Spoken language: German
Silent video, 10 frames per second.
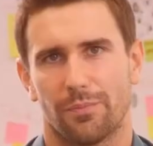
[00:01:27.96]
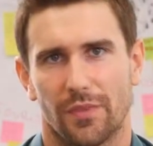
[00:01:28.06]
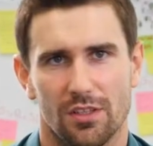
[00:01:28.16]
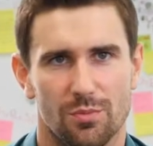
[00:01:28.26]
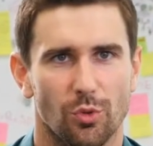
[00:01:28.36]

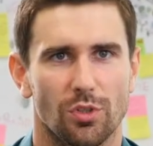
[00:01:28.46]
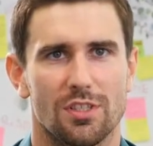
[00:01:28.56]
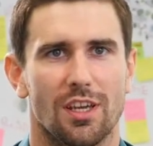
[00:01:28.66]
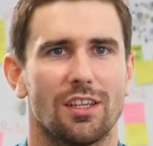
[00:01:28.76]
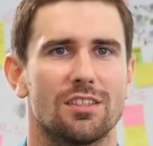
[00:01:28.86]
Das
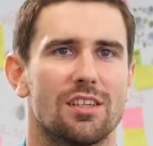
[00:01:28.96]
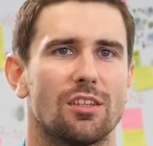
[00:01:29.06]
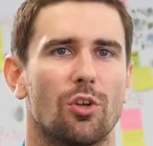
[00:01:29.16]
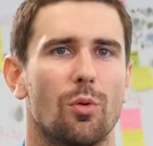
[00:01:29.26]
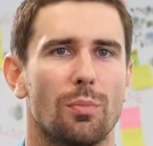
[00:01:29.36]

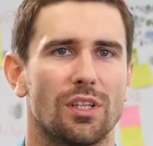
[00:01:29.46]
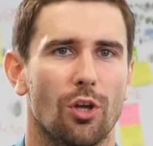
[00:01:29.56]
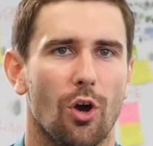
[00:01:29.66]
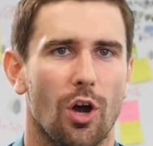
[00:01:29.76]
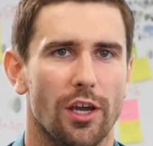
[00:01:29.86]
Bundesrechenzentrum
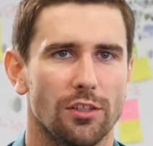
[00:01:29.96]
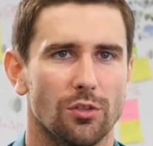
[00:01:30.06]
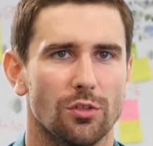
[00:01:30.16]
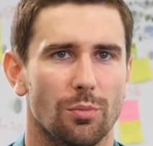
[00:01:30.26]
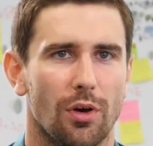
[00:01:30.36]
betreut
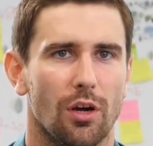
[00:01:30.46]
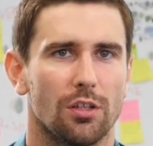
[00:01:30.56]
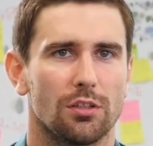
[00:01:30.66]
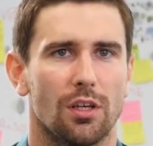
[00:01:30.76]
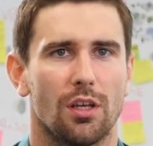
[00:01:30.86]
und
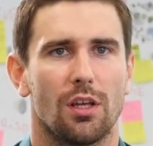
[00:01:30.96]
baut